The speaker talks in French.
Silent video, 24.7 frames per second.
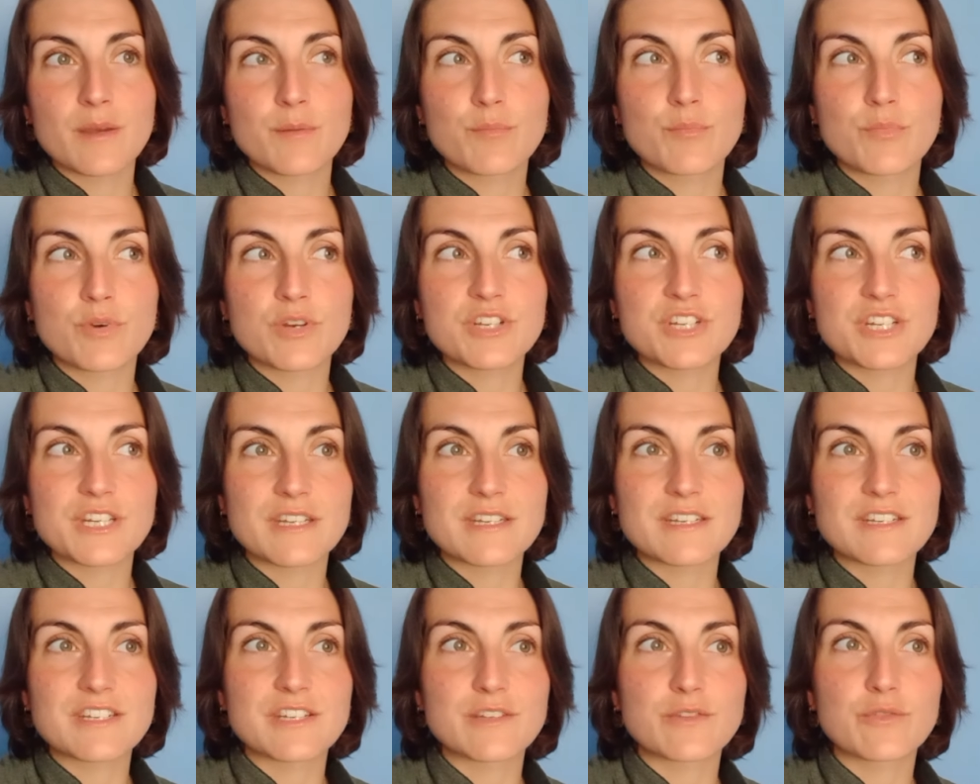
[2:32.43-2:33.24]
moi,
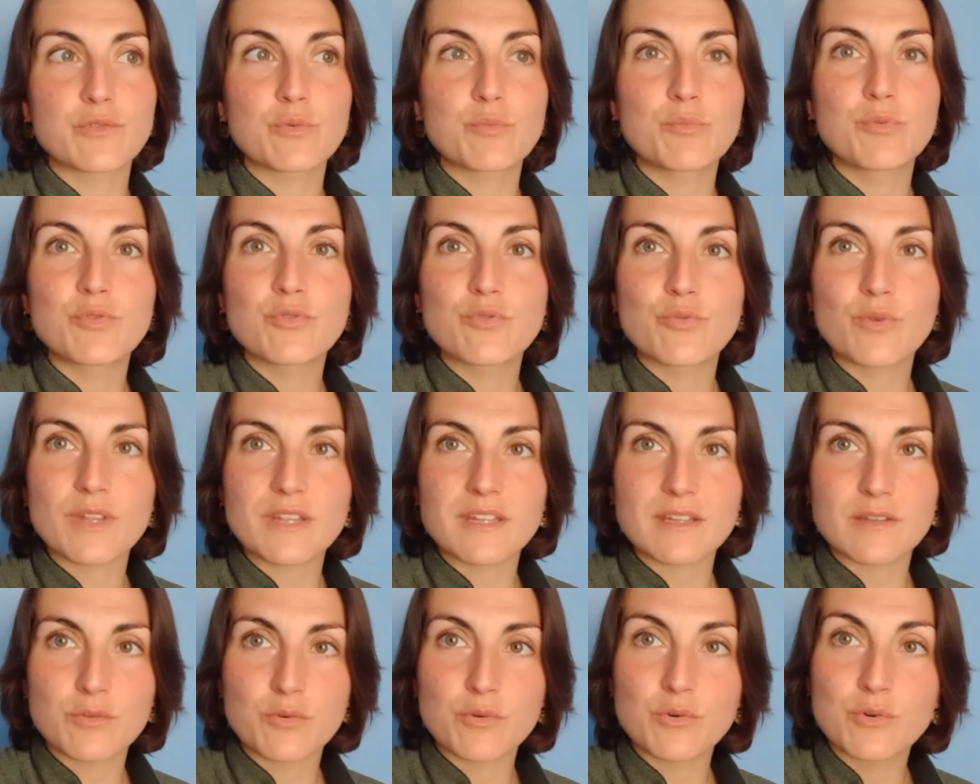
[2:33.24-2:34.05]
j'ai ce besoin
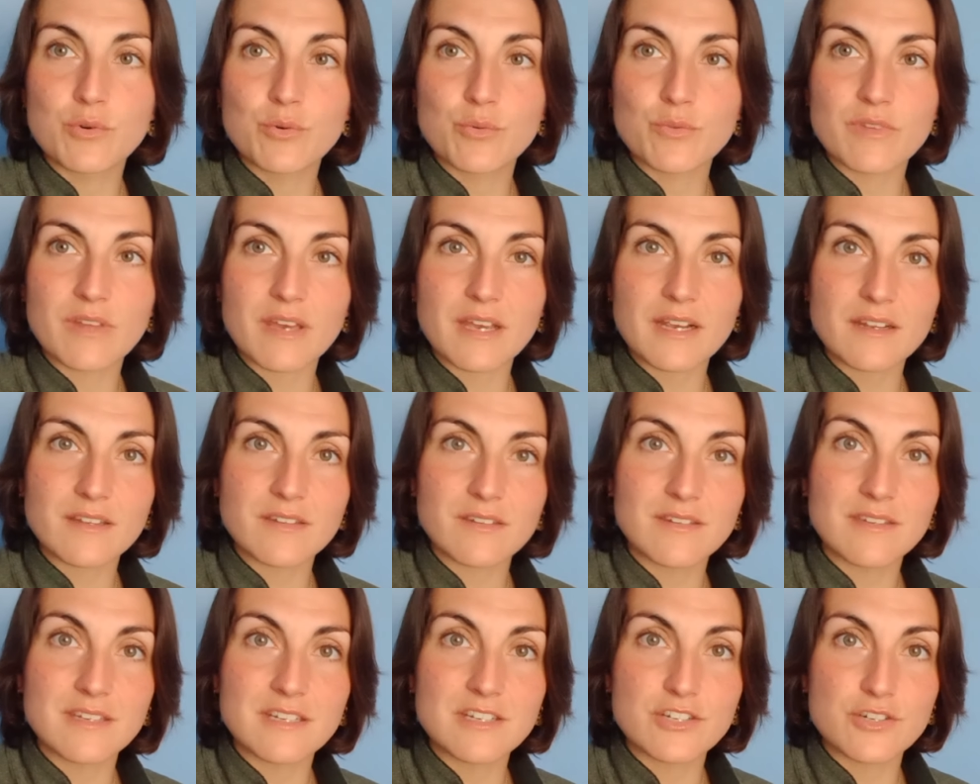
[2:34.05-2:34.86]
d'être au
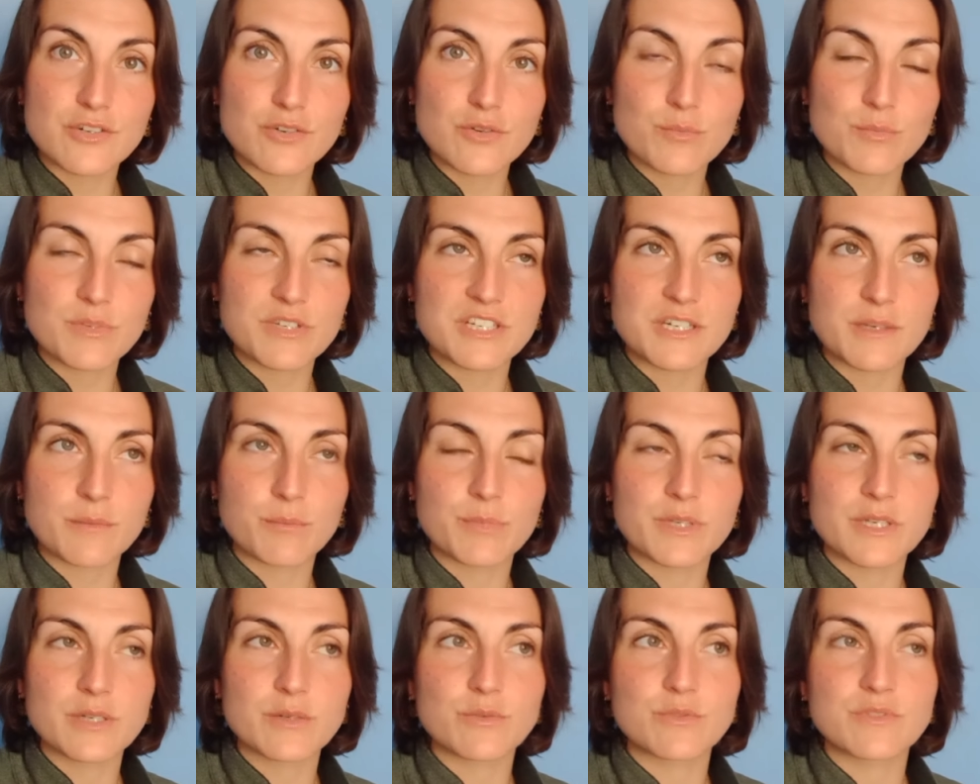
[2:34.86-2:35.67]
contact des gens, mais j'aime
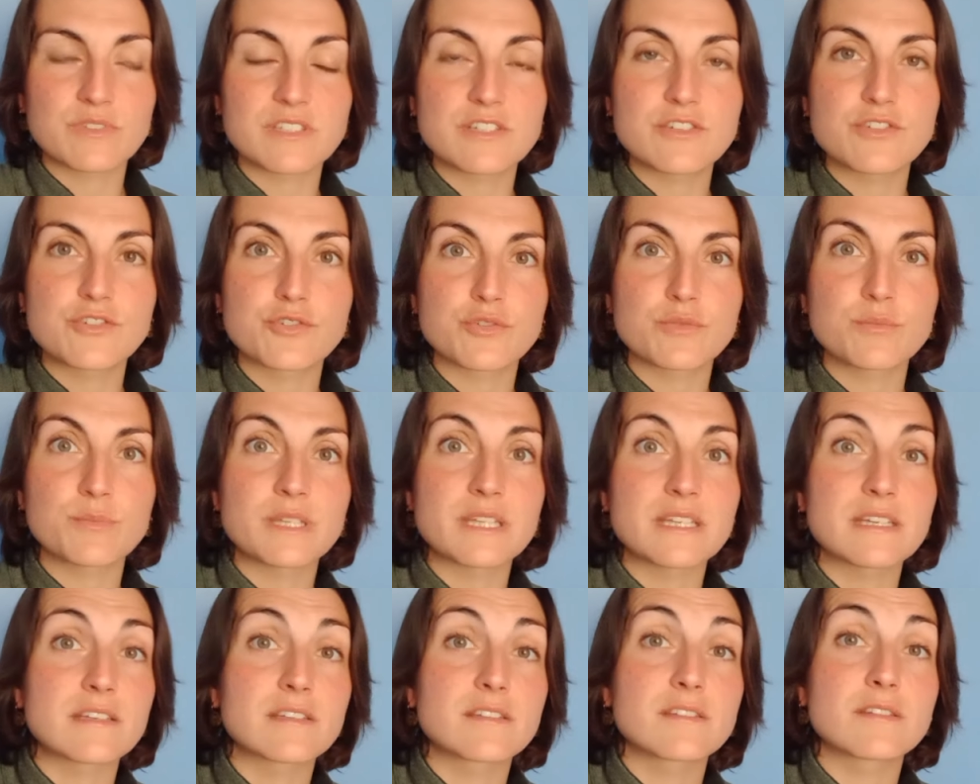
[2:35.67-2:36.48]
bien aussi
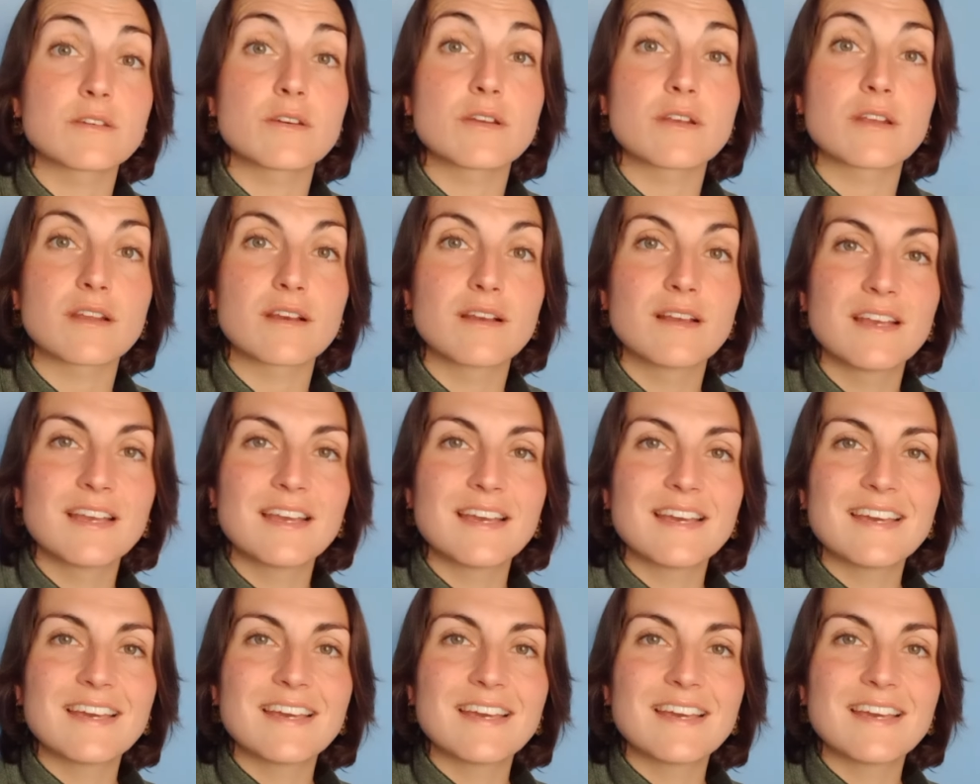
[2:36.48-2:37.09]
cheminer seule.